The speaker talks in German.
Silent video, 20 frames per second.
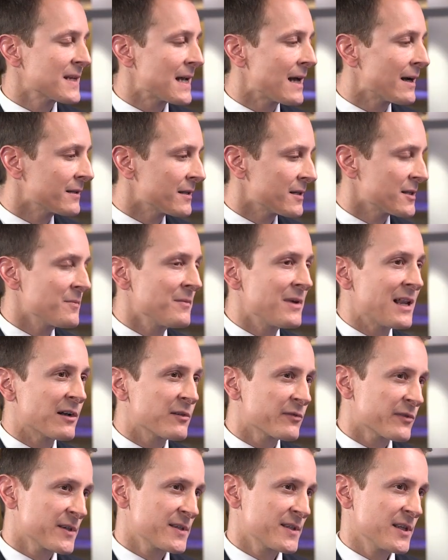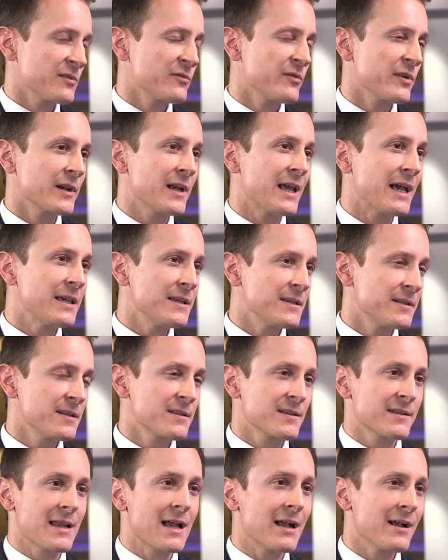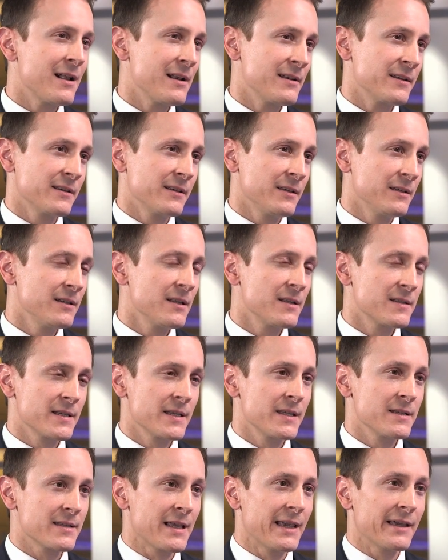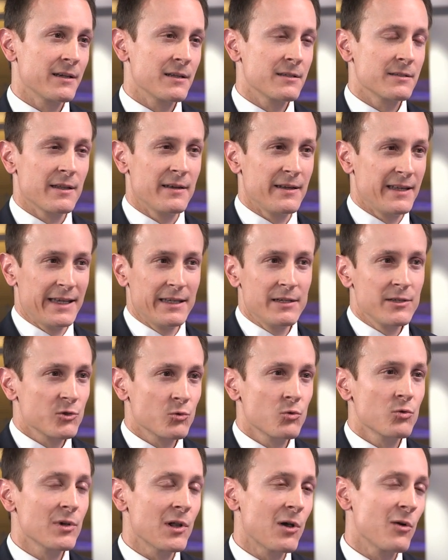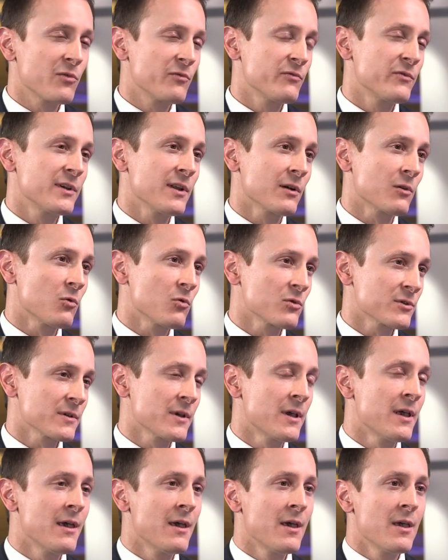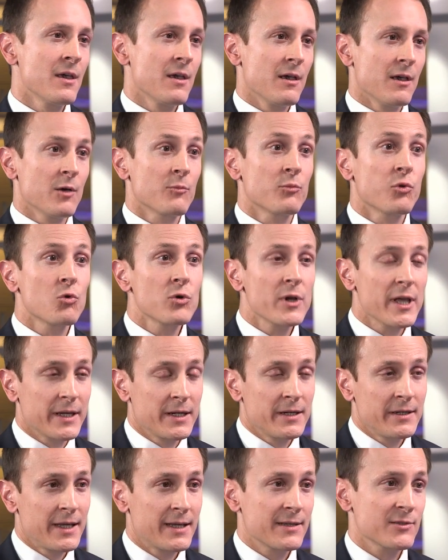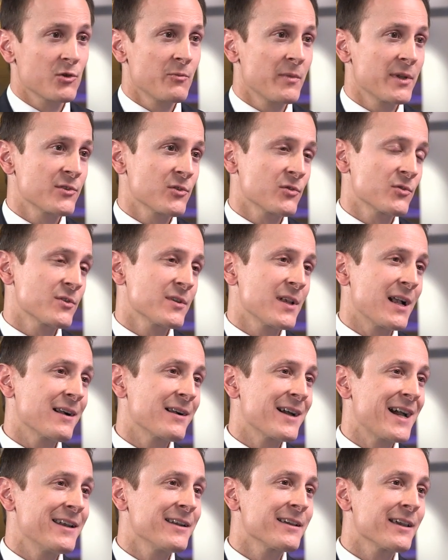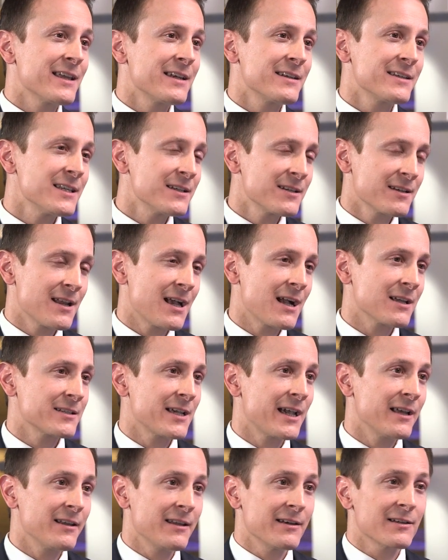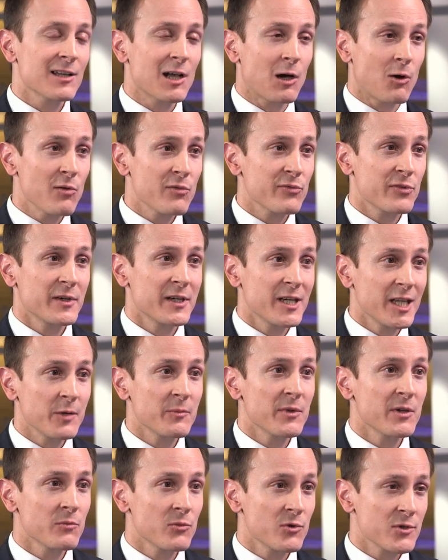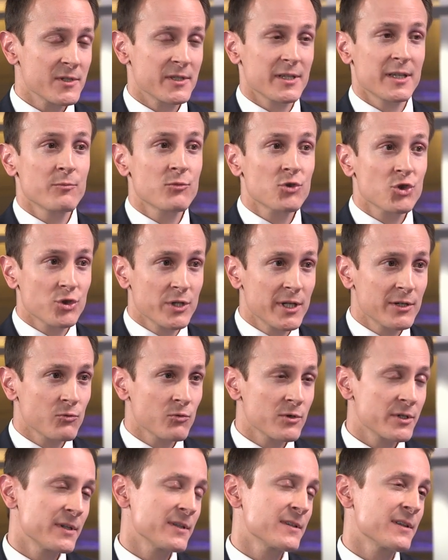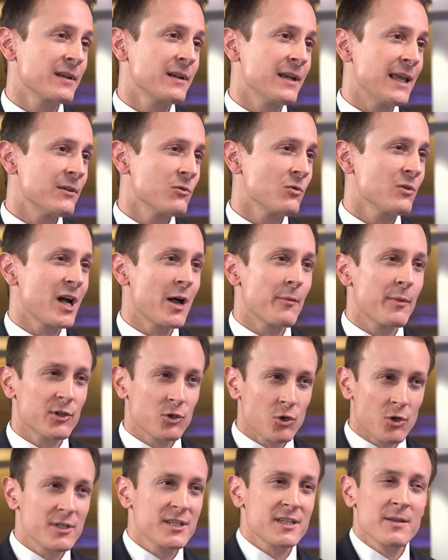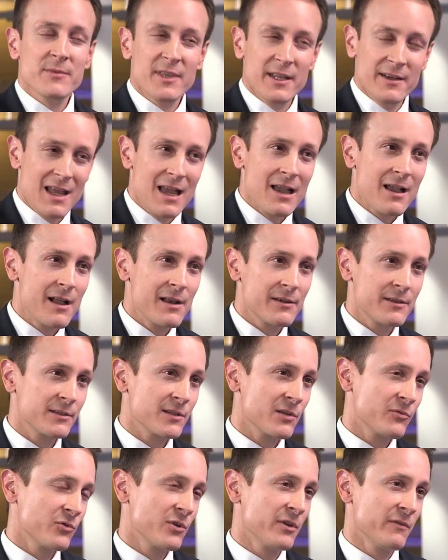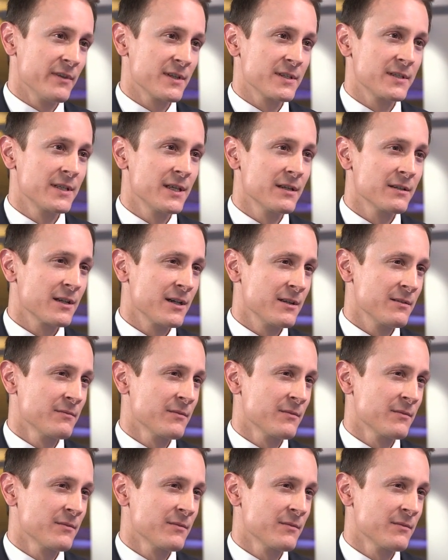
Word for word: sagen, dass im langfristigen Vergleich diese nachhaltigen Indizes eigentlich dann ähnlich gut laufen wie der große äh, Bruderindex und man sozusagen keine Renditenachteile in Kauf nehmen muss im Schnitt durch diese Glättung, aber trotzdem dann nachhaltig dafür investieren kann?